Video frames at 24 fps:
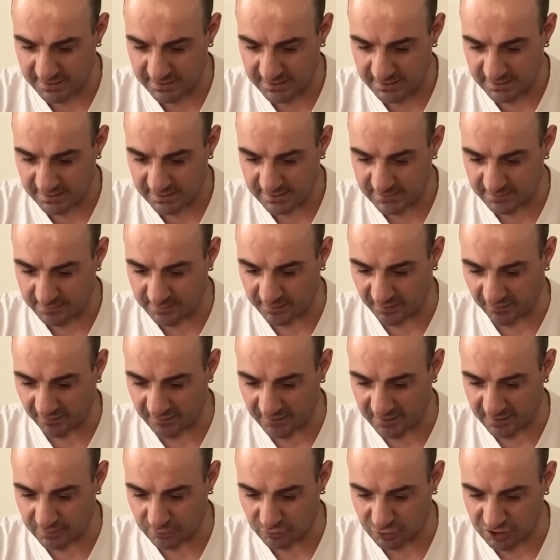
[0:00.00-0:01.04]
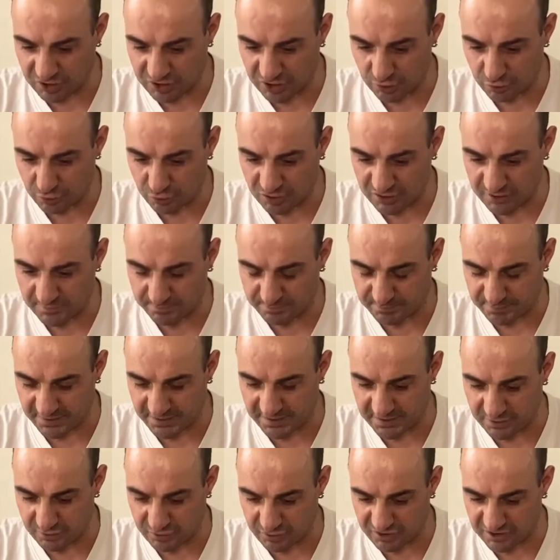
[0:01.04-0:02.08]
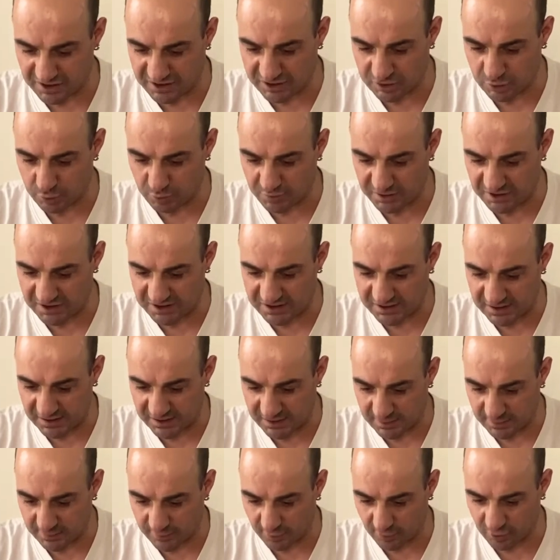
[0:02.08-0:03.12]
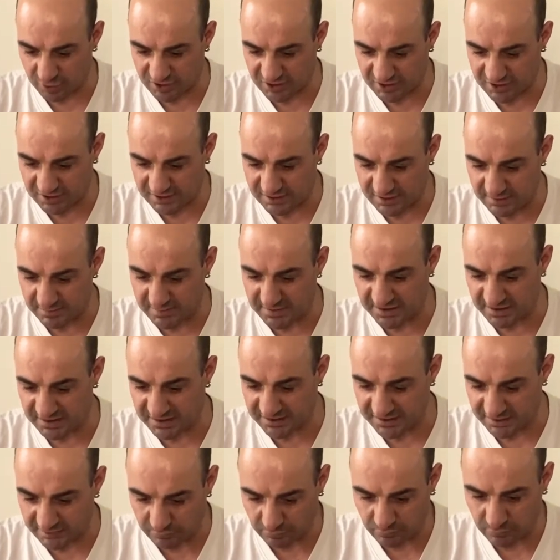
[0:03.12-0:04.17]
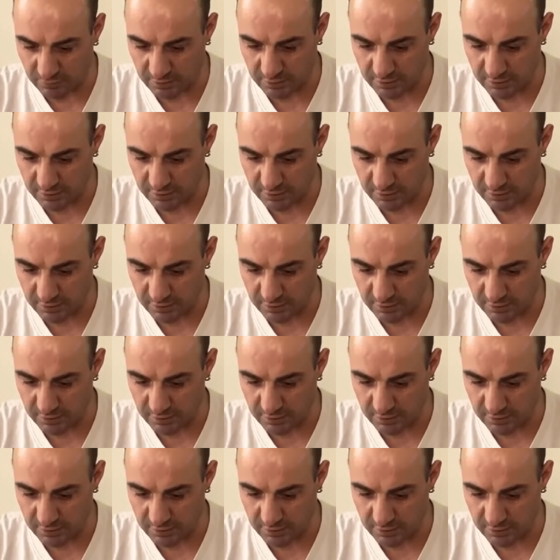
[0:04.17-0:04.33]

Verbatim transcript: que perderam seus empregos na Suíça ou se demitiram.